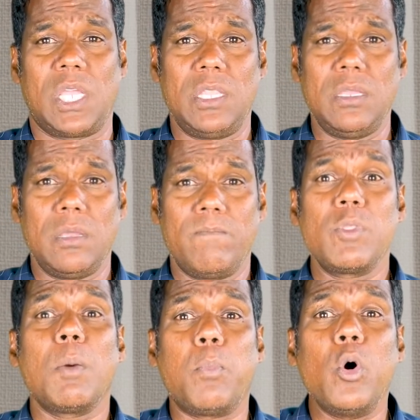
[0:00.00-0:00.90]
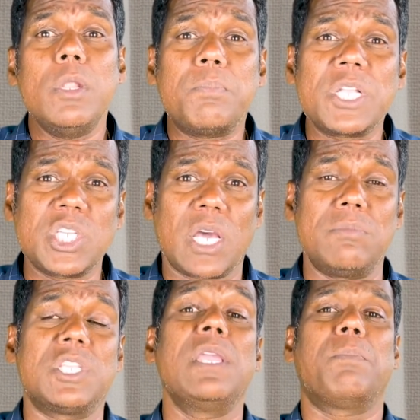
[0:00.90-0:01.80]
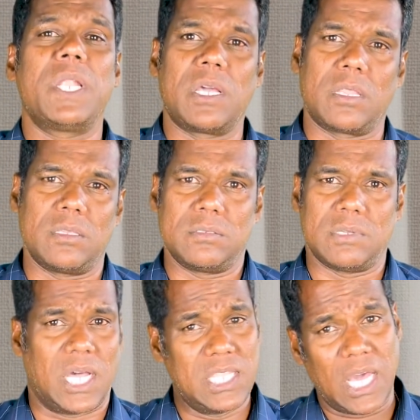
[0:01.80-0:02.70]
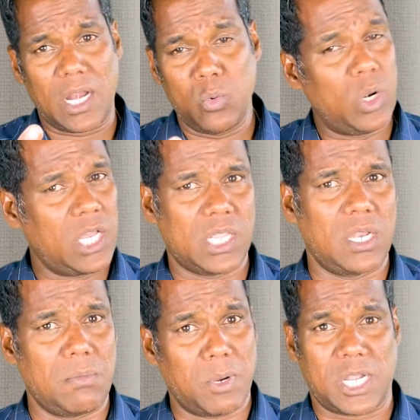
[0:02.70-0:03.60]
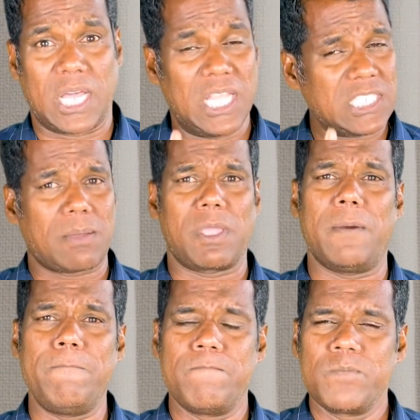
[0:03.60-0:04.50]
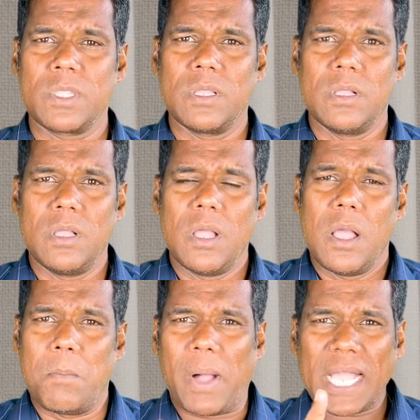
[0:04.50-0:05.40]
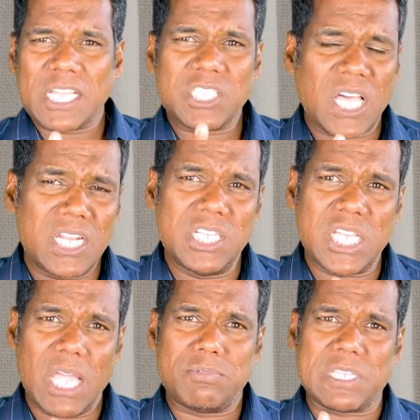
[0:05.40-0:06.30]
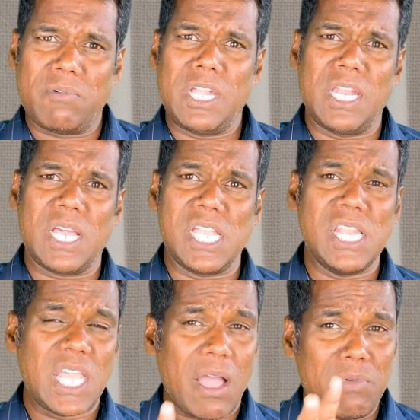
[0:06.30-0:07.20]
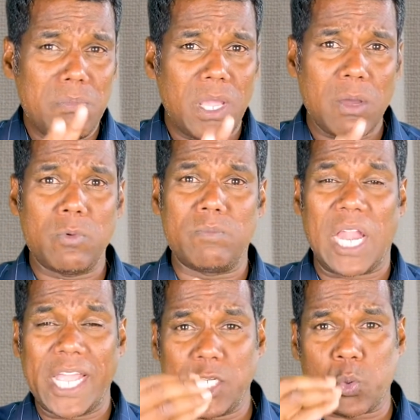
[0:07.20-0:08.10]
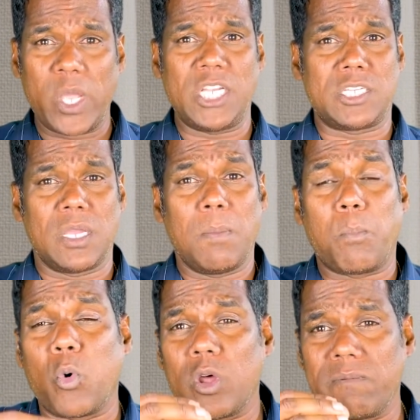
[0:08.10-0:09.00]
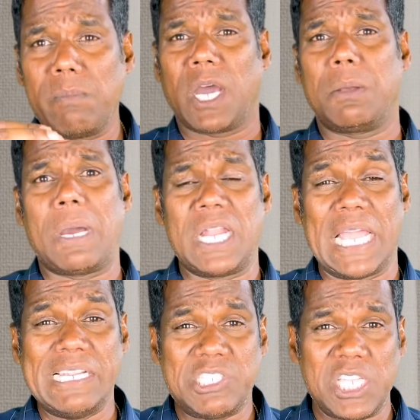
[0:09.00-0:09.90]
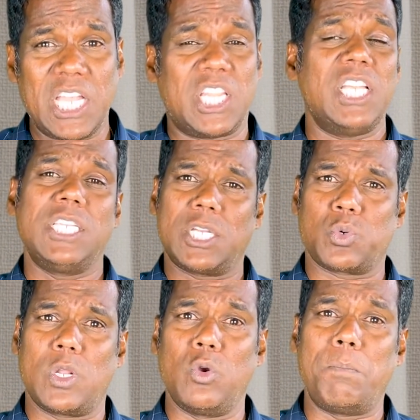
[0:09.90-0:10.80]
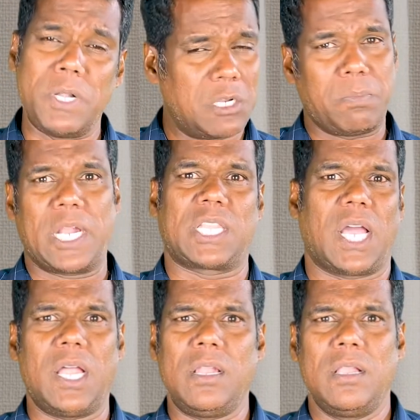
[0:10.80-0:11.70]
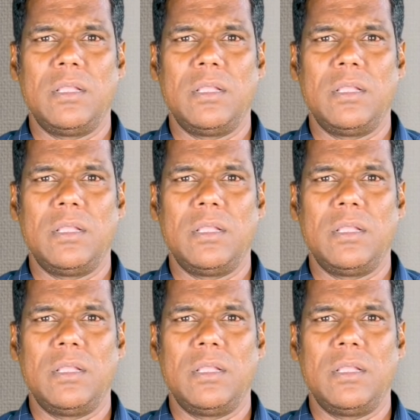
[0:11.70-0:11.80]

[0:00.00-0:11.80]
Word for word: செய்து போலி பிரச்சாரம் செய்யப்படுகிறது அது யாருன்னு உங்களுக்கு தெரியும் பட் அதே சமயம் பாகிஸ்தானின் எஃப் செவன்டீனை இந்தியாவின் மிகவும் லைட் வெயிட் போர் விமானமான எல்சிஏ தேஜாஸுடன் ஒப்பிட்டு பார்த்தால்